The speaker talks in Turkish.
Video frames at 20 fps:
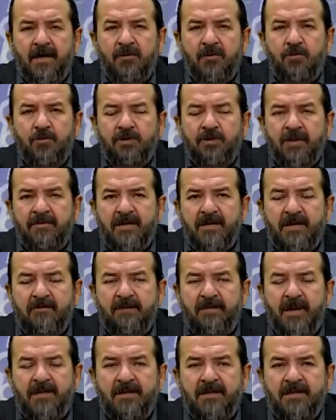Ulusal
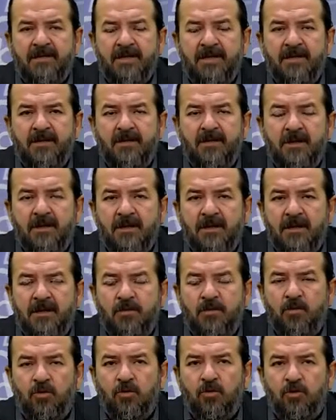Birlik Partisi'nin
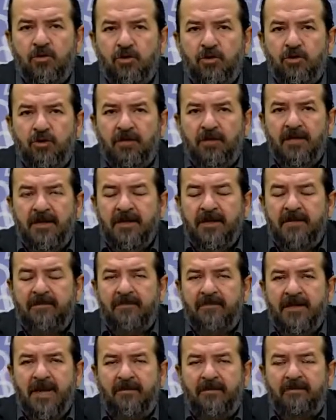e, kuruluş yıl dönümüne
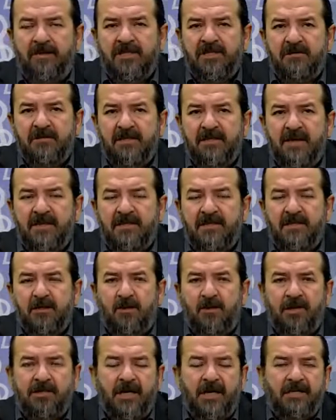gidip tek başımıza iktidar
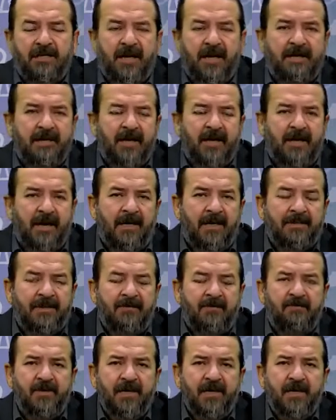olacak diye nara
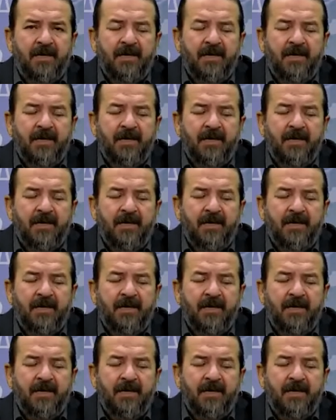atan,